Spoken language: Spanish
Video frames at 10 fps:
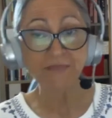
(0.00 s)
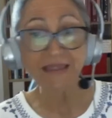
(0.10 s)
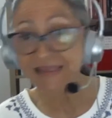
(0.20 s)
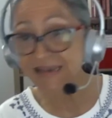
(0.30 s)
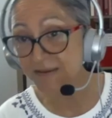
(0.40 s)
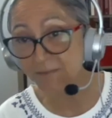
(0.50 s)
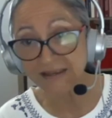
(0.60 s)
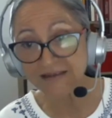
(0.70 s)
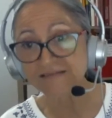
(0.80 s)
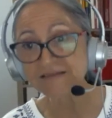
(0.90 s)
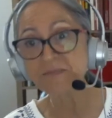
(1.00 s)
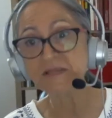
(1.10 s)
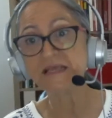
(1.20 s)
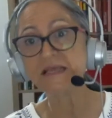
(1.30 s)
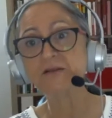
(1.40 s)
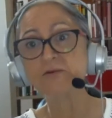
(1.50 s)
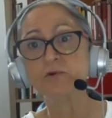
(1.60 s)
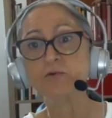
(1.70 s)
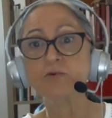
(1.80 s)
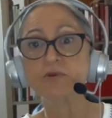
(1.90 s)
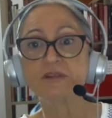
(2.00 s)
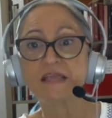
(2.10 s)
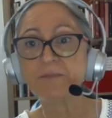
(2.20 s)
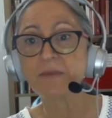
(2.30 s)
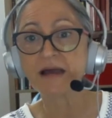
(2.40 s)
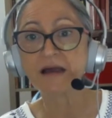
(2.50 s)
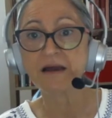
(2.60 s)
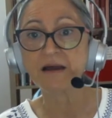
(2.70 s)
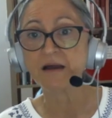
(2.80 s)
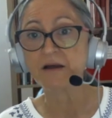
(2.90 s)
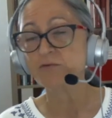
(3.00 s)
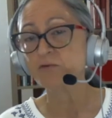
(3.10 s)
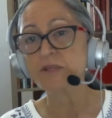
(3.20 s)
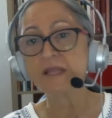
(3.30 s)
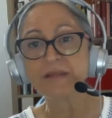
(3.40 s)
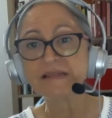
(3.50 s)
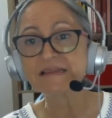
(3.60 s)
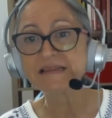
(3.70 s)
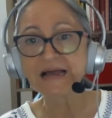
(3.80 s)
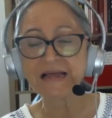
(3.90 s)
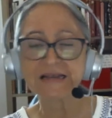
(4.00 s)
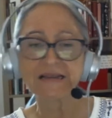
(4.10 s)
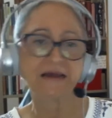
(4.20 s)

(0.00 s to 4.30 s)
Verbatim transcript: el envejecimiento es un tema fundamental.